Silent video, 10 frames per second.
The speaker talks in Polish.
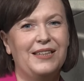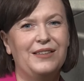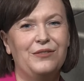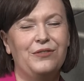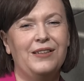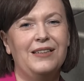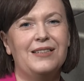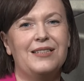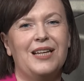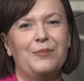TV.
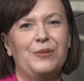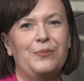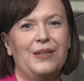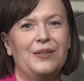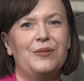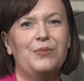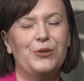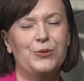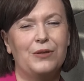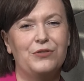Jest z nami pan
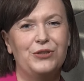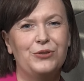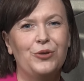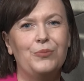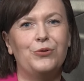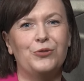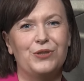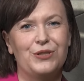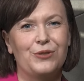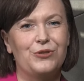Mirosław Sitko,
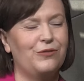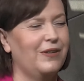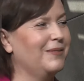burmistrz Skoczowa.